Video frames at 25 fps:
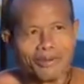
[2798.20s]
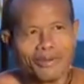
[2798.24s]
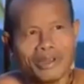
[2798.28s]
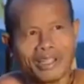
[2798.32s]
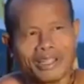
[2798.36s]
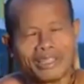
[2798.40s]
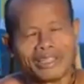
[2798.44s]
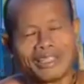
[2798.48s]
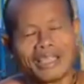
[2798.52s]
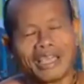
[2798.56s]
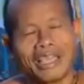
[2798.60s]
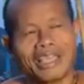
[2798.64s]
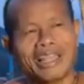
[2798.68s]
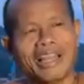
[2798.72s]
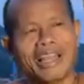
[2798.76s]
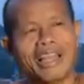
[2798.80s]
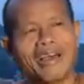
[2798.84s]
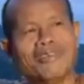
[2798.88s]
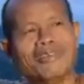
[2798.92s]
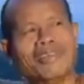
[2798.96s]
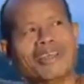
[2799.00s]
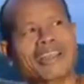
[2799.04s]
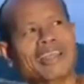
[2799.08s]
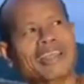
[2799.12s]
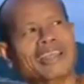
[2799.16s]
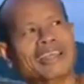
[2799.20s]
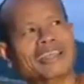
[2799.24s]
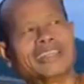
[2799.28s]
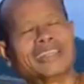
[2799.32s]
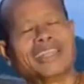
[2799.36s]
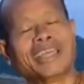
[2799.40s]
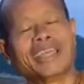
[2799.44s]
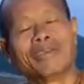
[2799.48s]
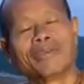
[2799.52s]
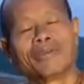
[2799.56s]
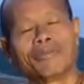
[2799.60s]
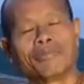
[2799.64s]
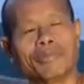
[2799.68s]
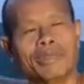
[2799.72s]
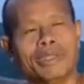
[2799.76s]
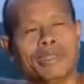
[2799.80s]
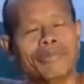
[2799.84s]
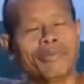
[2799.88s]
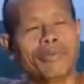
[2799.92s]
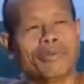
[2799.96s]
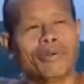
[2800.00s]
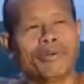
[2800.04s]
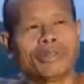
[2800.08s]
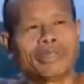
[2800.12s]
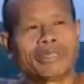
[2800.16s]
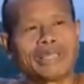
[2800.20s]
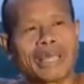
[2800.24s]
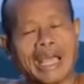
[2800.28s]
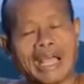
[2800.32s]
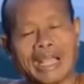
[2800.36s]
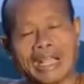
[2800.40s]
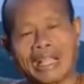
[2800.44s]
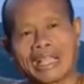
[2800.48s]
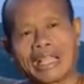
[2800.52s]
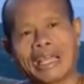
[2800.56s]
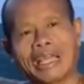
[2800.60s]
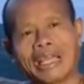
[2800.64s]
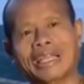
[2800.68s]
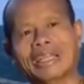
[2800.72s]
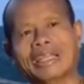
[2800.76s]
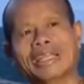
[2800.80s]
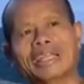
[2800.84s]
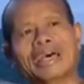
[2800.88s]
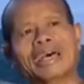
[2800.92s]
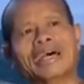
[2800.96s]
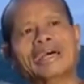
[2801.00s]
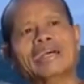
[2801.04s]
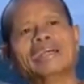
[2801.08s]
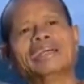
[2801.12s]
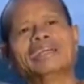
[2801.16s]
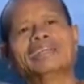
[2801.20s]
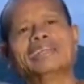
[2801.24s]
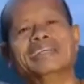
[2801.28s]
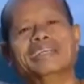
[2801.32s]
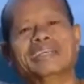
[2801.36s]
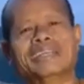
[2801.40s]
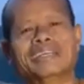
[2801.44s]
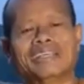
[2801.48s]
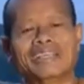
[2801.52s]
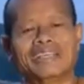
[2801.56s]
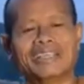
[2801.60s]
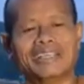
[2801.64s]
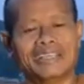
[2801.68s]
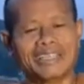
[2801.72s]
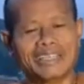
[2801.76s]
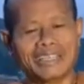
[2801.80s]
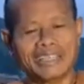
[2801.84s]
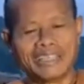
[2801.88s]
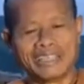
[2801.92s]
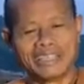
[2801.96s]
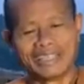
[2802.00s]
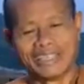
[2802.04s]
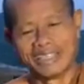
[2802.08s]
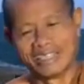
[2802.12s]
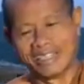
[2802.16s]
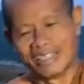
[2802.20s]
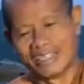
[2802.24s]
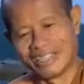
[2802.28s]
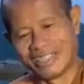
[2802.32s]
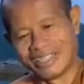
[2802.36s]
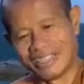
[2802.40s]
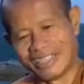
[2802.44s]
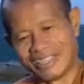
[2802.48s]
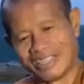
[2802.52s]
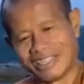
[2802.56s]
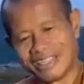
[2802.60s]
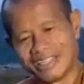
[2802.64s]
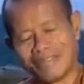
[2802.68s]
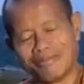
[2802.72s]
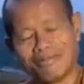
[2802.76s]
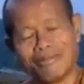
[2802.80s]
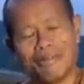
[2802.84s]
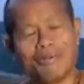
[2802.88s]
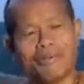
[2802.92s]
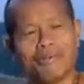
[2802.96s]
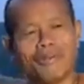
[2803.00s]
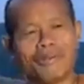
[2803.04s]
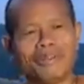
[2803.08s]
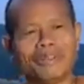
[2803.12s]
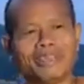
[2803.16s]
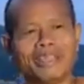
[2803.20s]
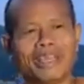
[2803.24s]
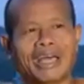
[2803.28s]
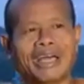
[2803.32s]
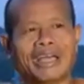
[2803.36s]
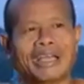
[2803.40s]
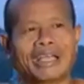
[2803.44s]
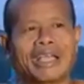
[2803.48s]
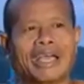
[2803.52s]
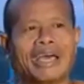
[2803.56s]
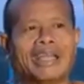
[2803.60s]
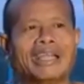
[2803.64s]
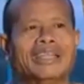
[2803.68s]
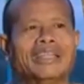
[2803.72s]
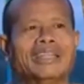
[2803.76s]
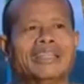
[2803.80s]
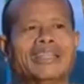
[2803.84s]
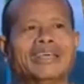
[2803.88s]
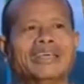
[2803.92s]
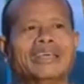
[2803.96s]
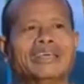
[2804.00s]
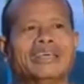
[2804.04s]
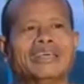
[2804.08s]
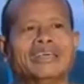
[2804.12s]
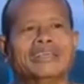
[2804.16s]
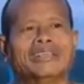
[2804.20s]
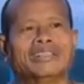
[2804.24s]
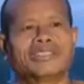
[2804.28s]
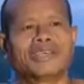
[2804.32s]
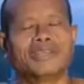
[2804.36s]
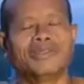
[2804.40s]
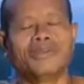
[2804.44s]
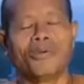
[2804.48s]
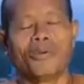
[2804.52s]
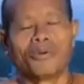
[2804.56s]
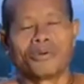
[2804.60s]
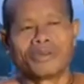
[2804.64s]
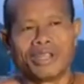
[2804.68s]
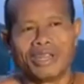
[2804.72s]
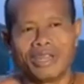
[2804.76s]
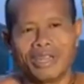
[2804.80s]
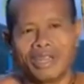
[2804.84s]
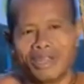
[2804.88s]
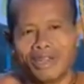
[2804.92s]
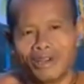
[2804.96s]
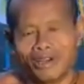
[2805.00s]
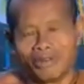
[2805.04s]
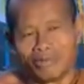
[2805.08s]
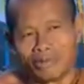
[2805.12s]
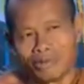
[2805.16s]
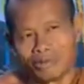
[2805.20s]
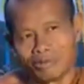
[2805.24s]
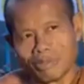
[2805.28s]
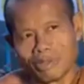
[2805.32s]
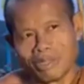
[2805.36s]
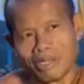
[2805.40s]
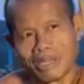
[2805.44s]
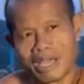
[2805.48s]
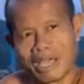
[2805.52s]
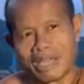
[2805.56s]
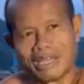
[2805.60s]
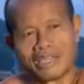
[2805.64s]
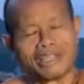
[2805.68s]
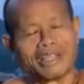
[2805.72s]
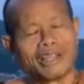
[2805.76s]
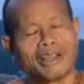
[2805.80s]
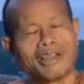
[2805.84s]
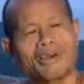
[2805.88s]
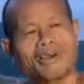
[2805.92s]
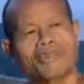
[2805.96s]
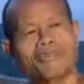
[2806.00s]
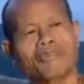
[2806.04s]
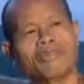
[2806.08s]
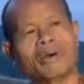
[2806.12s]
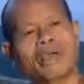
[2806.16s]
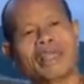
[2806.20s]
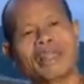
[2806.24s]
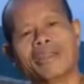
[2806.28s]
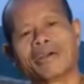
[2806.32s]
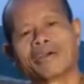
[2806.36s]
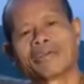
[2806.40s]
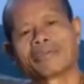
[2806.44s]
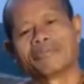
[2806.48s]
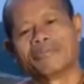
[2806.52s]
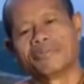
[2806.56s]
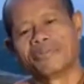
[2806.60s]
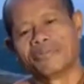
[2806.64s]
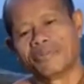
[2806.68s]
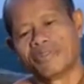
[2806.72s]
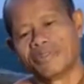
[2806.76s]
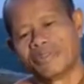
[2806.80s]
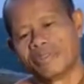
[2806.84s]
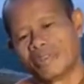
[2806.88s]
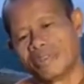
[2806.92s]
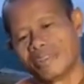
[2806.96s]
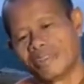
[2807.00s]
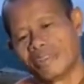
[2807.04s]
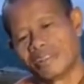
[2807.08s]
มันอยู่ในใจเรานั่นแหละแต่มีผลต่างกันนะเออมีผลต่างกันสนุกนี่แน่นอนมันไม่นานตลอดไปหรอก